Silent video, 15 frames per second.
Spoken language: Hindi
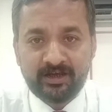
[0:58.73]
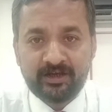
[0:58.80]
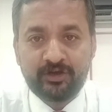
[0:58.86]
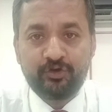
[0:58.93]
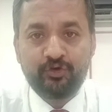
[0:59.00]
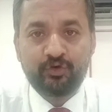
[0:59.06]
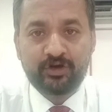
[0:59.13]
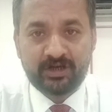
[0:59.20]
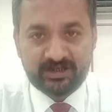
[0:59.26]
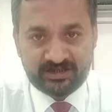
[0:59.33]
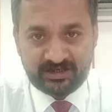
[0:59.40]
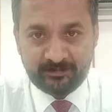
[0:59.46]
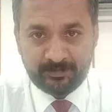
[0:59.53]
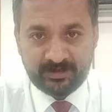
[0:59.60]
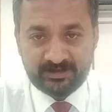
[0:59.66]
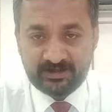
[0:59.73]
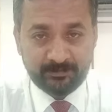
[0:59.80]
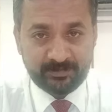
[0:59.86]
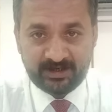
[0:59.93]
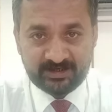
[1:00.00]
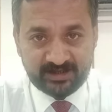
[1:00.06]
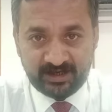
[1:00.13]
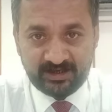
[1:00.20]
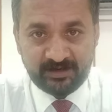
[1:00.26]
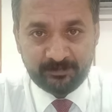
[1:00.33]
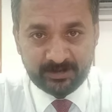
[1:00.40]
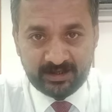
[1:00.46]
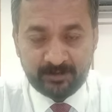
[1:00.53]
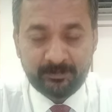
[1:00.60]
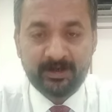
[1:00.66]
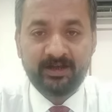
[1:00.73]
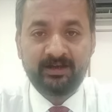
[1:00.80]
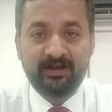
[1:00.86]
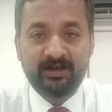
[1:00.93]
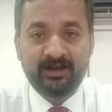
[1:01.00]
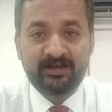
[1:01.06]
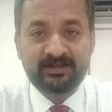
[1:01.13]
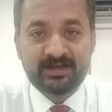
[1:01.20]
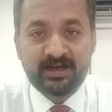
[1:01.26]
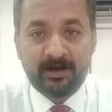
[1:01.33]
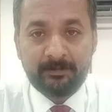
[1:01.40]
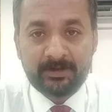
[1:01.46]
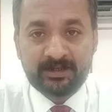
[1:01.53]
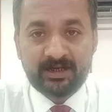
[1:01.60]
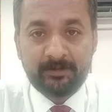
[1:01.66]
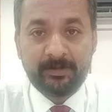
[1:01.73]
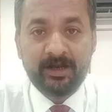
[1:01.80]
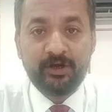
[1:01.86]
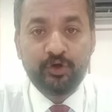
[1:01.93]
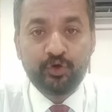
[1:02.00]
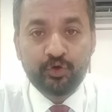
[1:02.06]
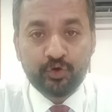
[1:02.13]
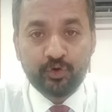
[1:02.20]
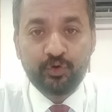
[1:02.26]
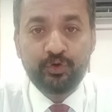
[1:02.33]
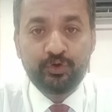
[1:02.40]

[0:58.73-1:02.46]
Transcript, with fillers: किक योर कस्टमर जबकि इसका ये मतलब नहीं है इसका मतलब है नो